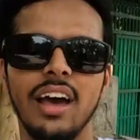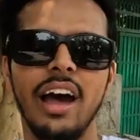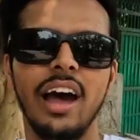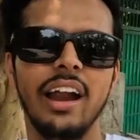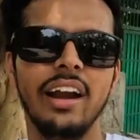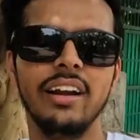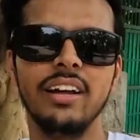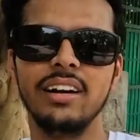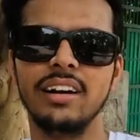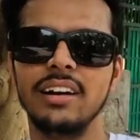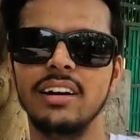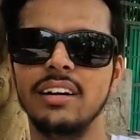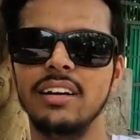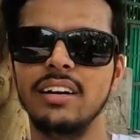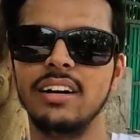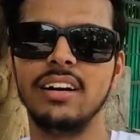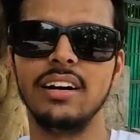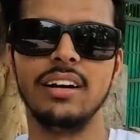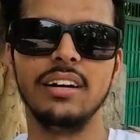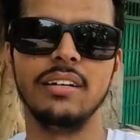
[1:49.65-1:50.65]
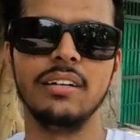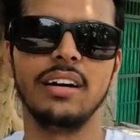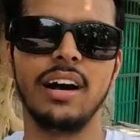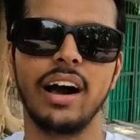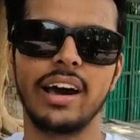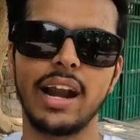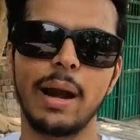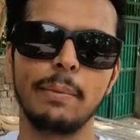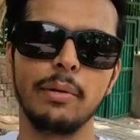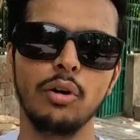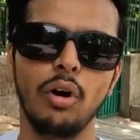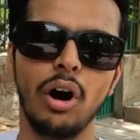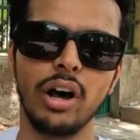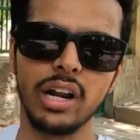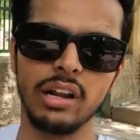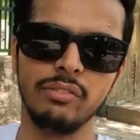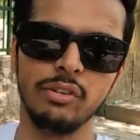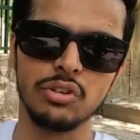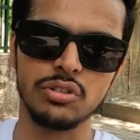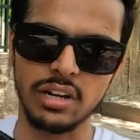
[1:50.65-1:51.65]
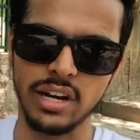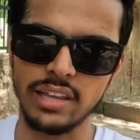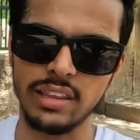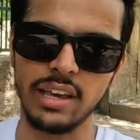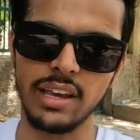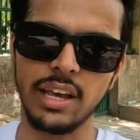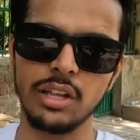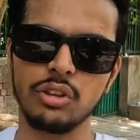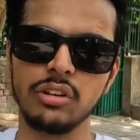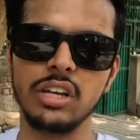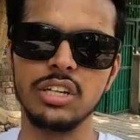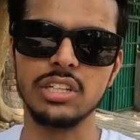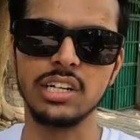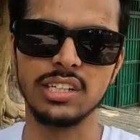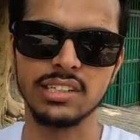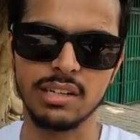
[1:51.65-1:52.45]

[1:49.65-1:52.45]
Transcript: एंड अगर आपने और रिव्यूज़ नहीं देखे तो नीचे